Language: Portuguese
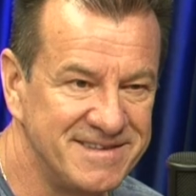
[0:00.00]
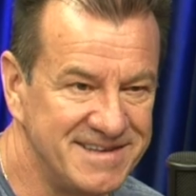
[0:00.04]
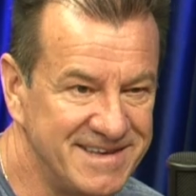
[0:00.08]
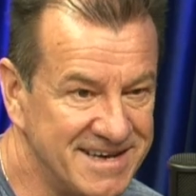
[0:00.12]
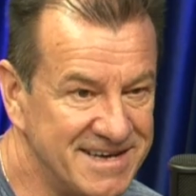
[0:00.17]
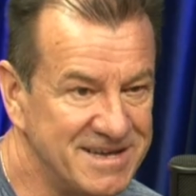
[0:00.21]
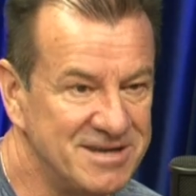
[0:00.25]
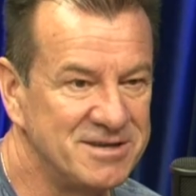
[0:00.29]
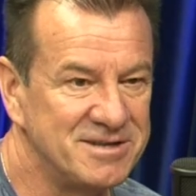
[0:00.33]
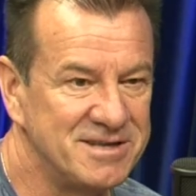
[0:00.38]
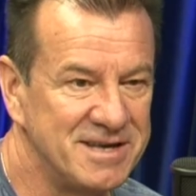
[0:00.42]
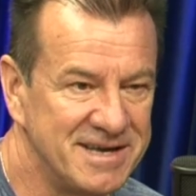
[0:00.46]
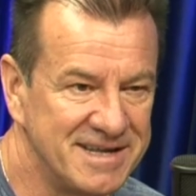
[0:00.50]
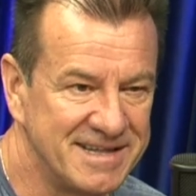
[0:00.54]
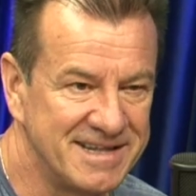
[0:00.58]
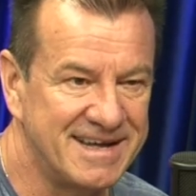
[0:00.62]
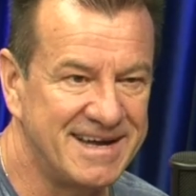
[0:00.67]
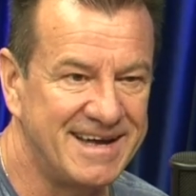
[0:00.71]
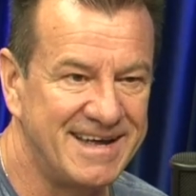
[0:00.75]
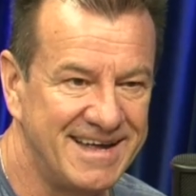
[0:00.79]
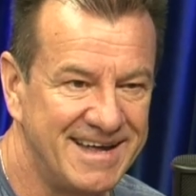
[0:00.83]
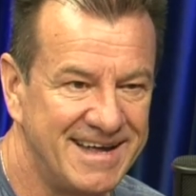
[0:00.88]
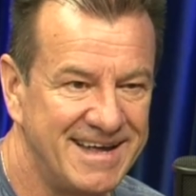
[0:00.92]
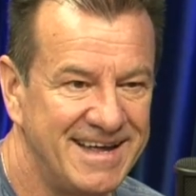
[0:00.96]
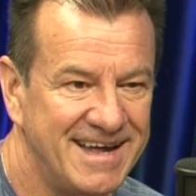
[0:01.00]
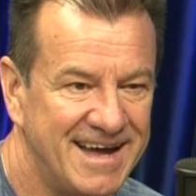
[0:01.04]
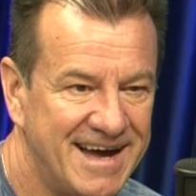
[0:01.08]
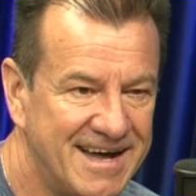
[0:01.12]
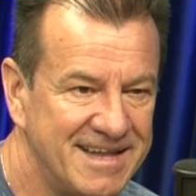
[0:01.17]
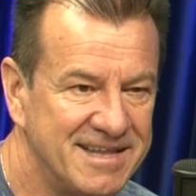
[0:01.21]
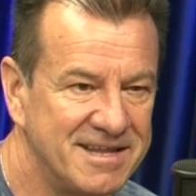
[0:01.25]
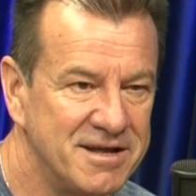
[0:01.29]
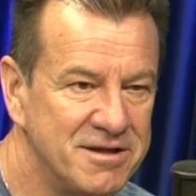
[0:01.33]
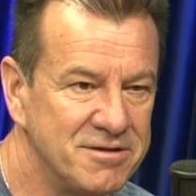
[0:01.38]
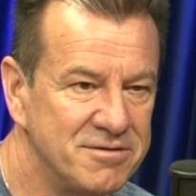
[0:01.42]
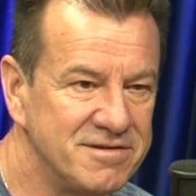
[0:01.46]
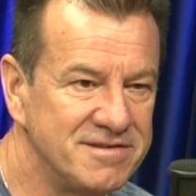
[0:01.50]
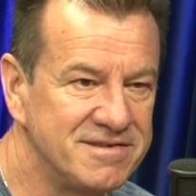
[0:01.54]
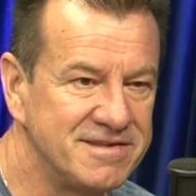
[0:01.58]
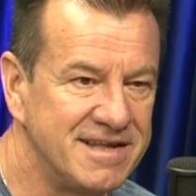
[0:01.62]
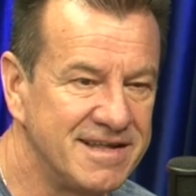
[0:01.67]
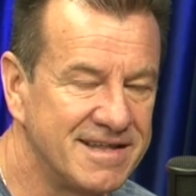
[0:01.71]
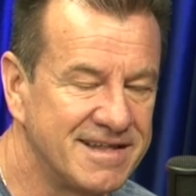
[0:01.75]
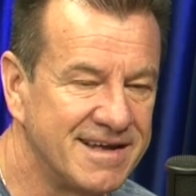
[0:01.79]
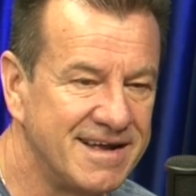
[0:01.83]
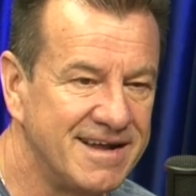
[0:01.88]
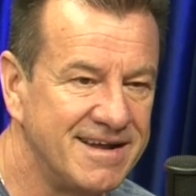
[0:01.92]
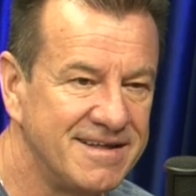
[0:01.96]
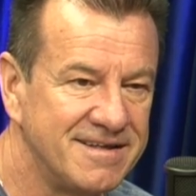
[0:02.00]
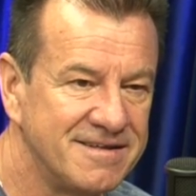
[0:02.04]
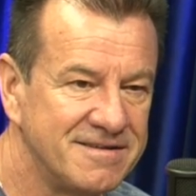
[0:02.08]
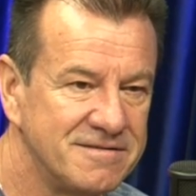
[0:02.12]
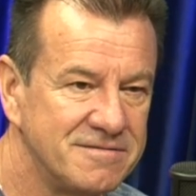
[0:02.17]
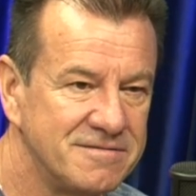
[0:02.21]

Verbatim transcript: e a gente tem que estar atento a esse detalhe.